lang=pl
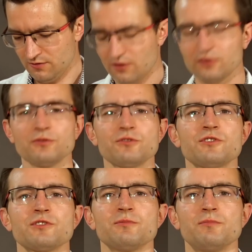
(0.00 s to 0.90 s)

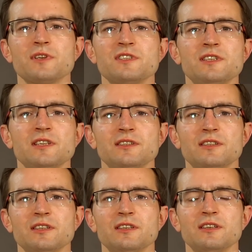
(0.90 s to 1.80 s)
Otóż prezydent
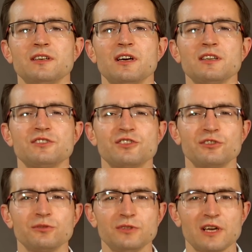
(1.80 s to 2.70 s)
Andrzej
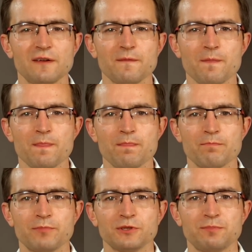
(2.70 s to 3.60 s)
Duda
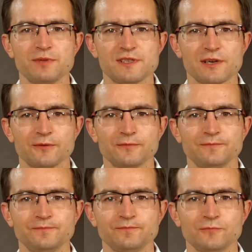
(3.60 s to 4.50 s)
podpisał
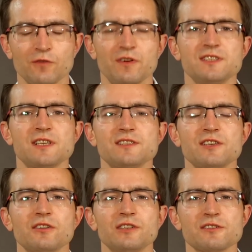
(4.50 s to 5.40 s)
nowelizację
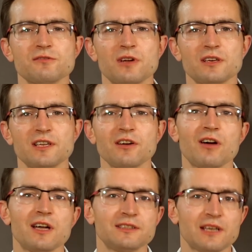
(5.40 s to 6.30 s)
kodeksu
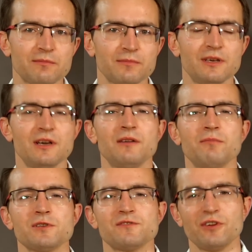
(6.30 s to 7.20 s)
karnego, a tam
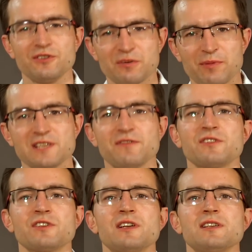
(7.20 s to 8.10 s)
pozwolicie Państwo,
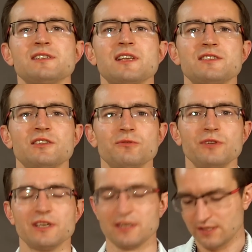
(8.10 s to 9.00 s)
że
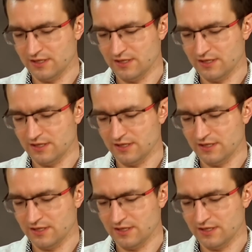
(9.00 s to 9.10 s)
zacytuję